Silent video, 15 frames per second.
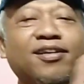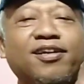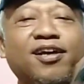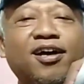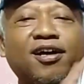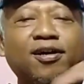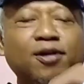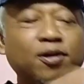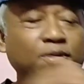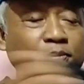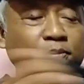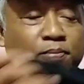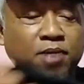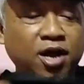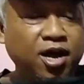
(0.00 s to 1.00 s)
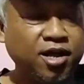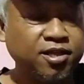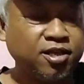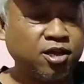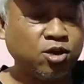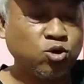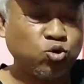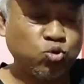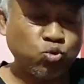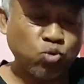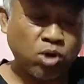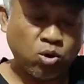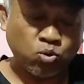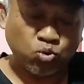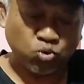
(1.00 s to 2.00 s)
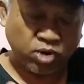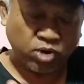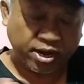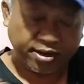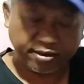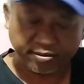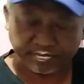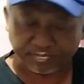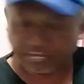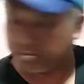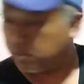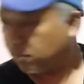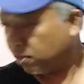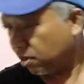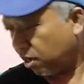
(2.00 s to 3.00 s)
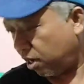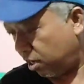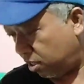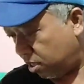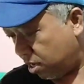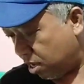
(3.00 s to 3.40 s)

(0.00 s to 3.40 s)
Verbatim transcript: ini ya hanya dua ukuran kayak